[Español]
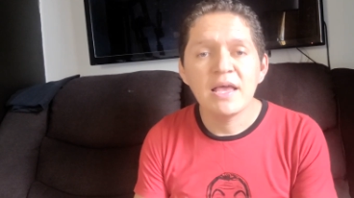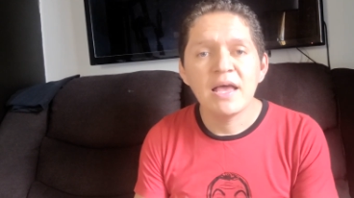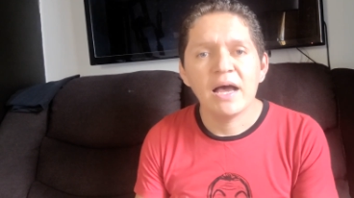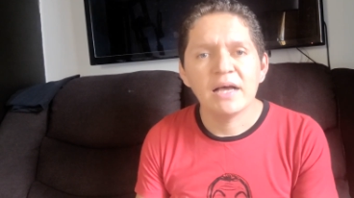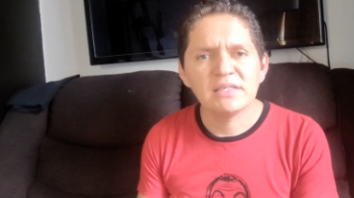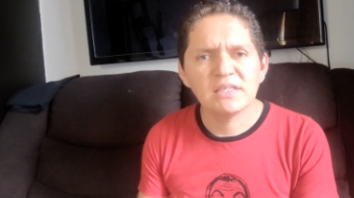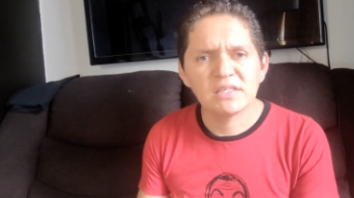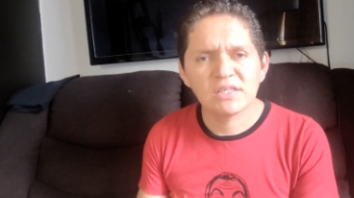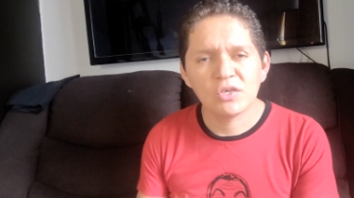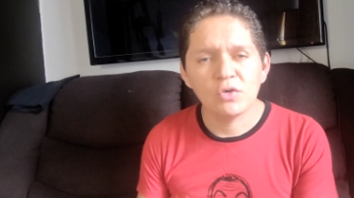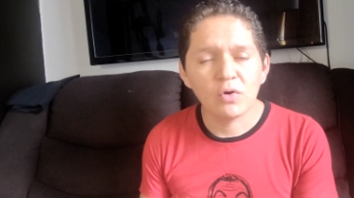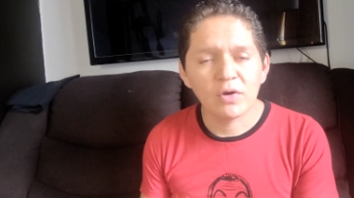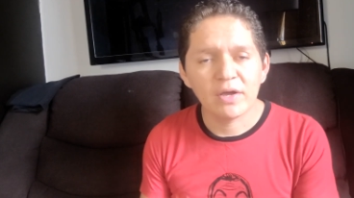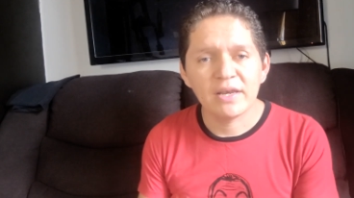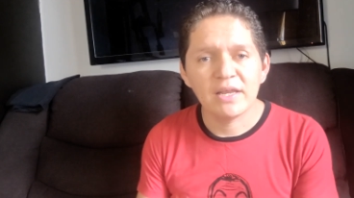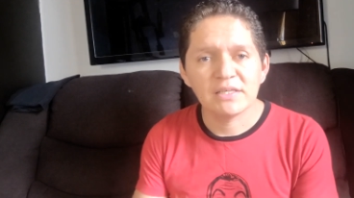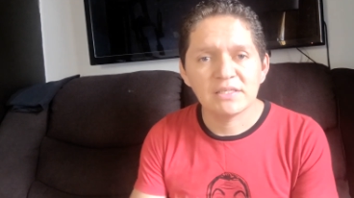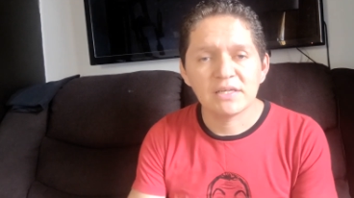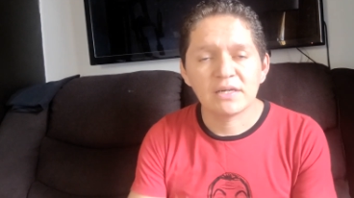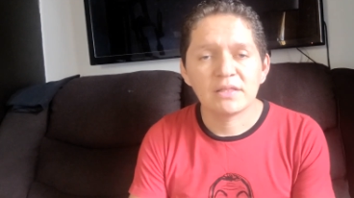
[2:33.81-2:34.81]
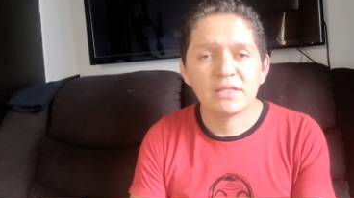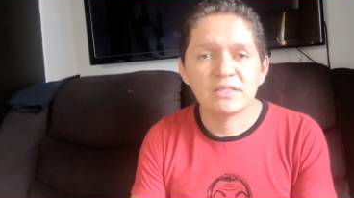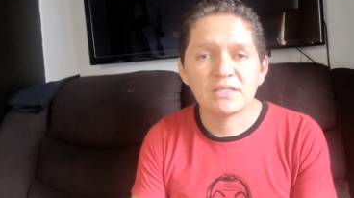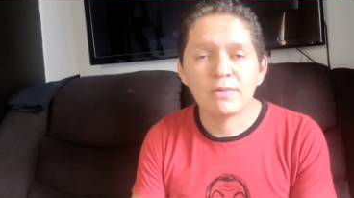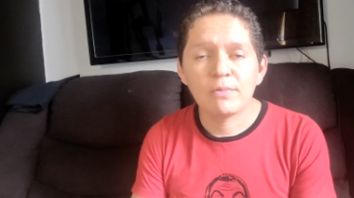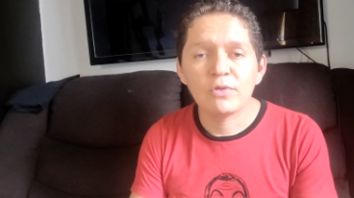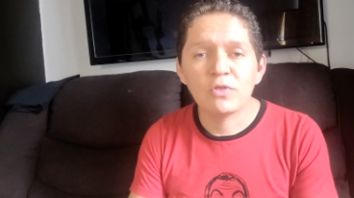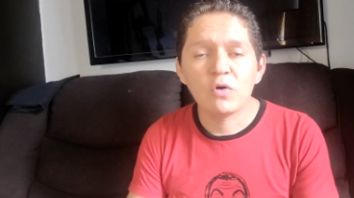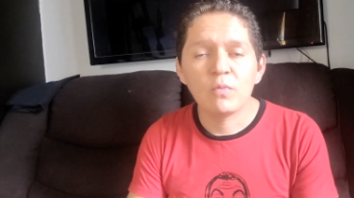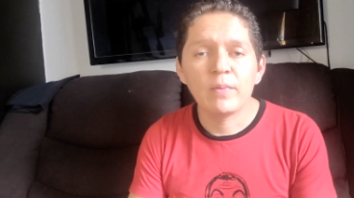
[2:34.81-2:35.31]
así es que yo quería hacerte este
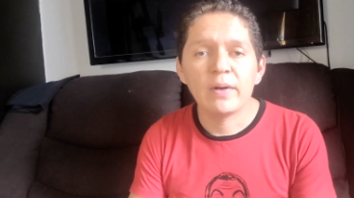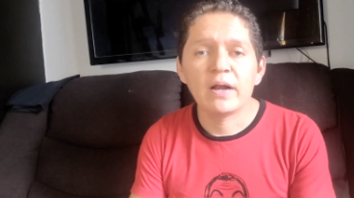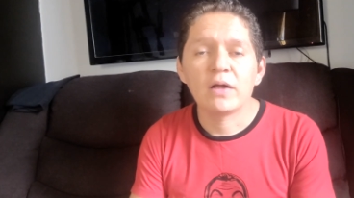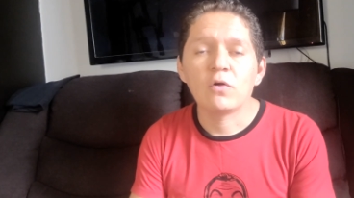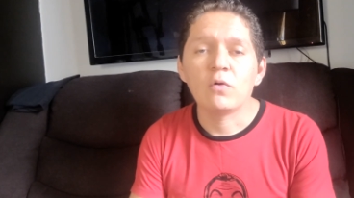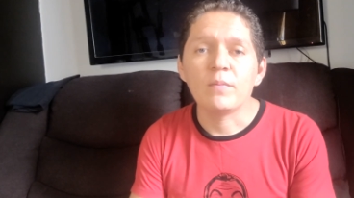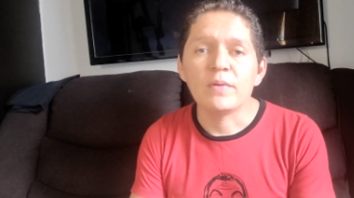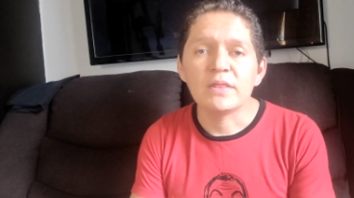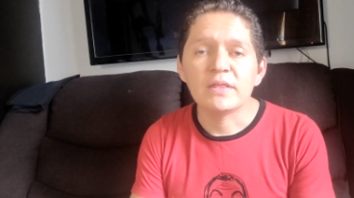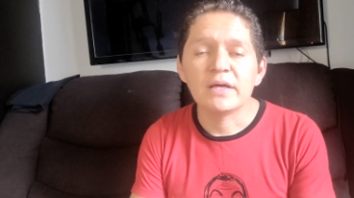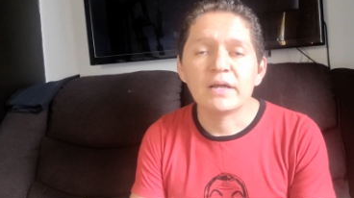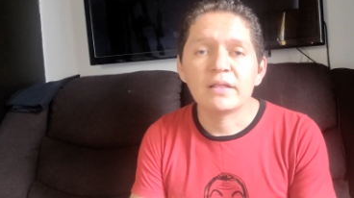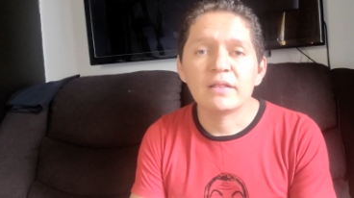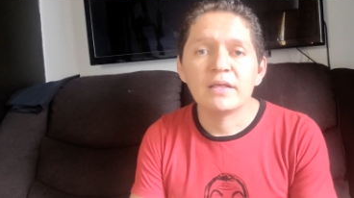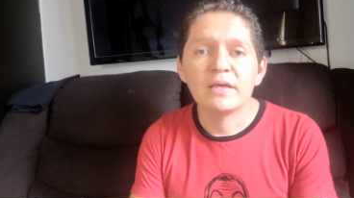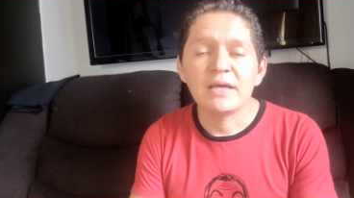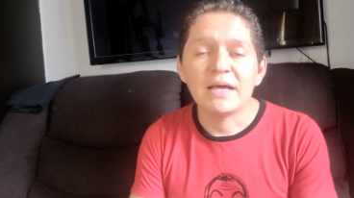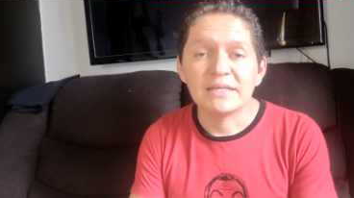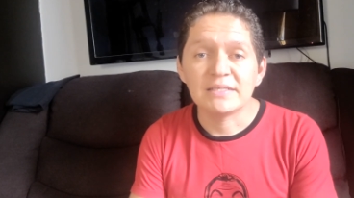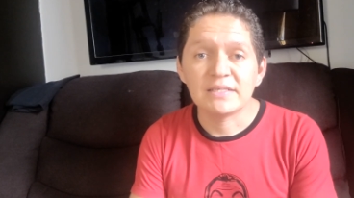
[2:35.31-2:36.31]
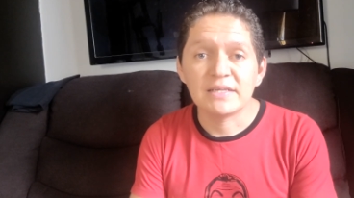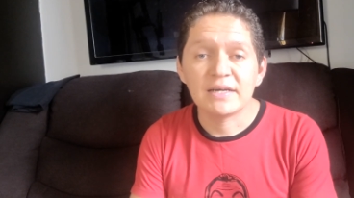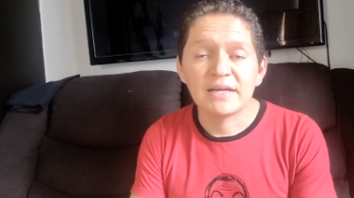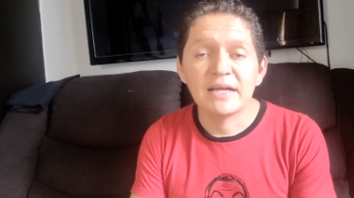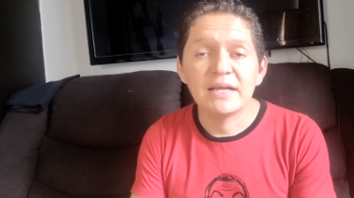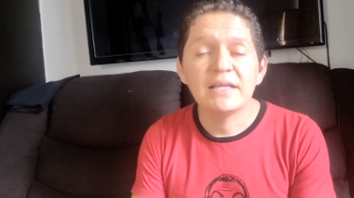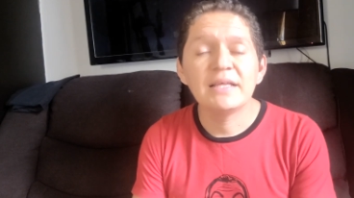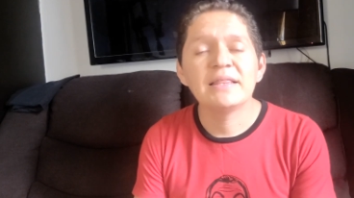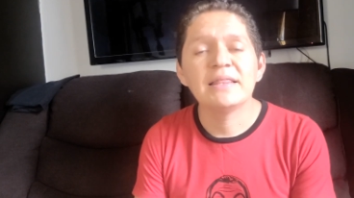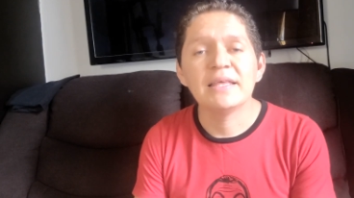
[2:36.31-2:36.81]
video para comentarte
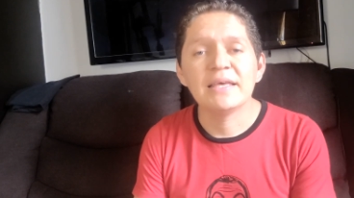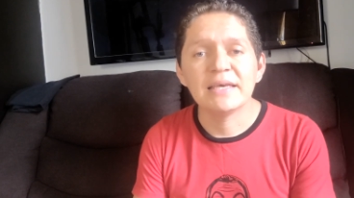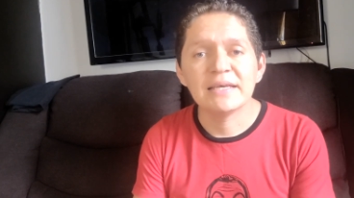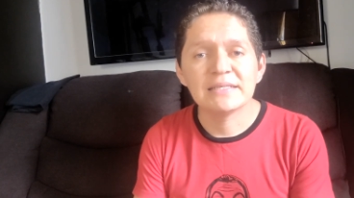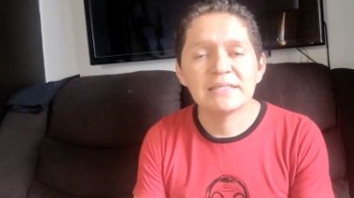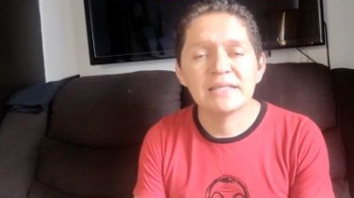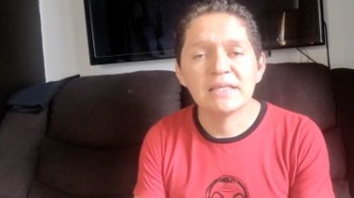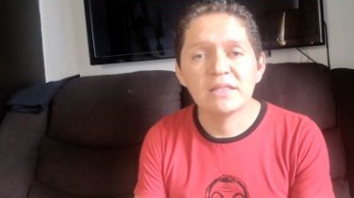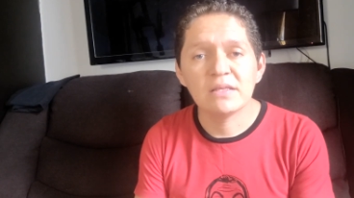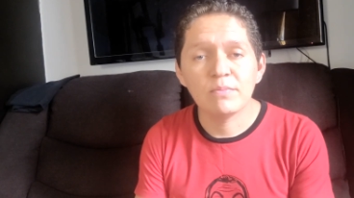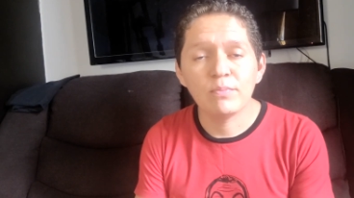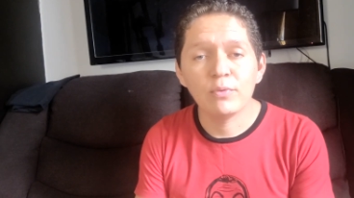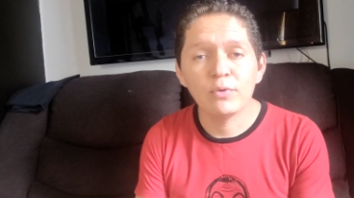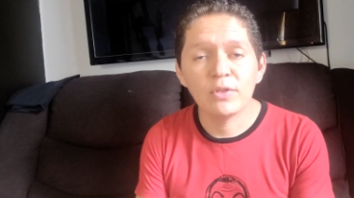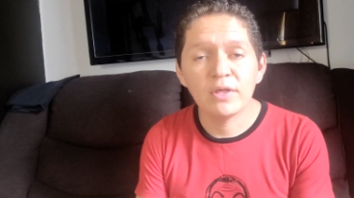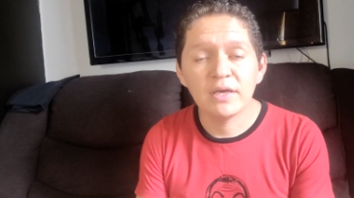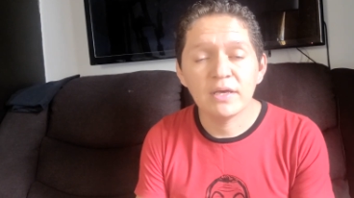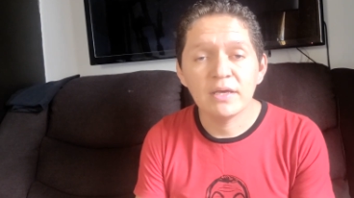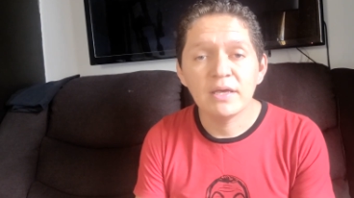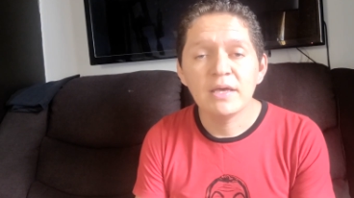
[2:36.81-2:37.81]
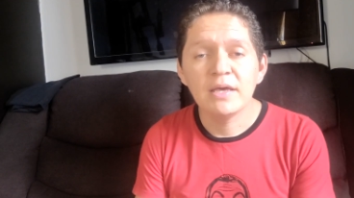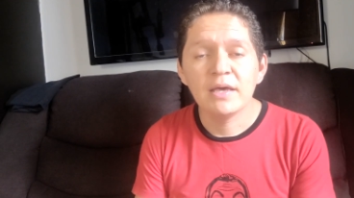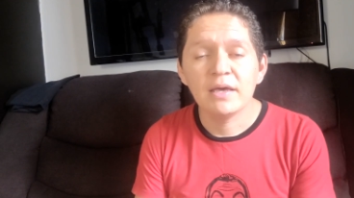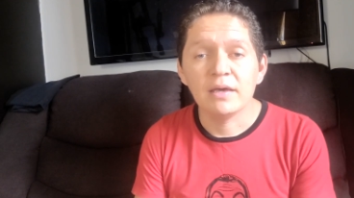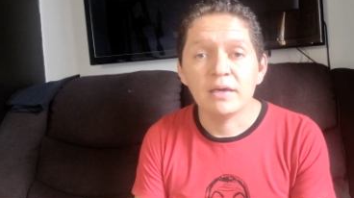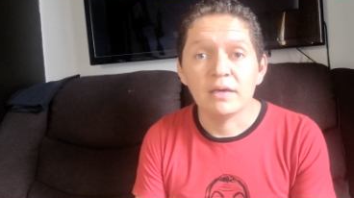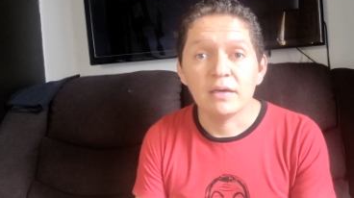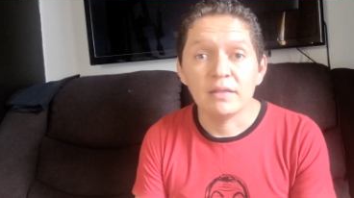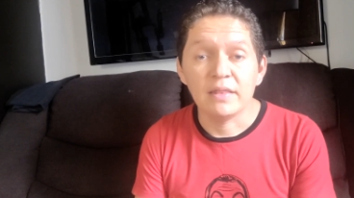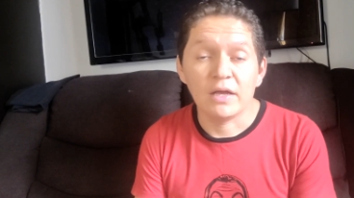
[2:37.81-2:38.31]
acerca de este tipo de,
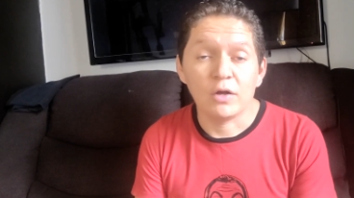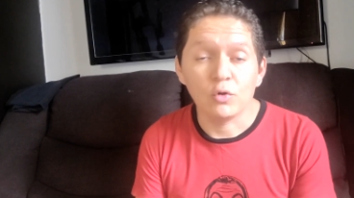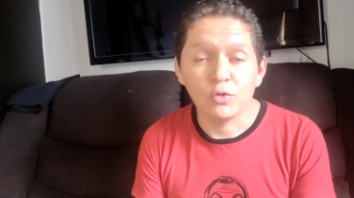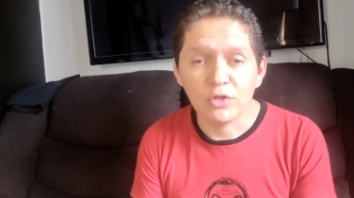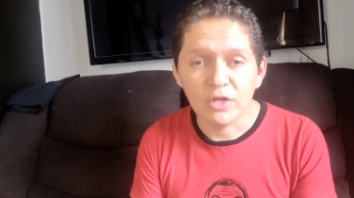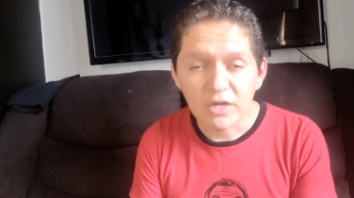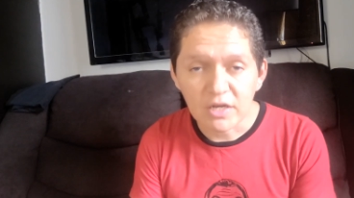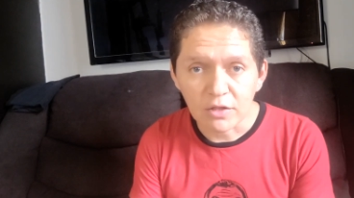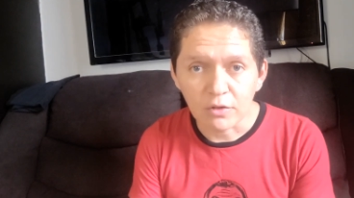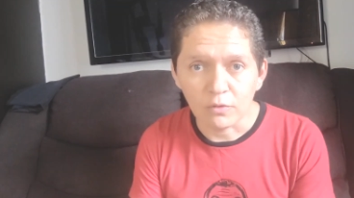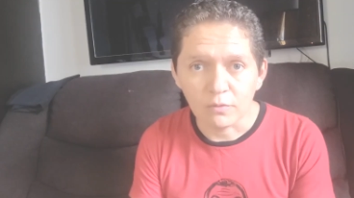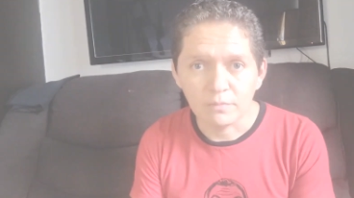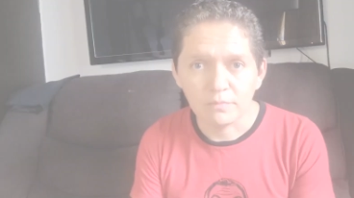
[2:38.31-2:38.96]
de contenido.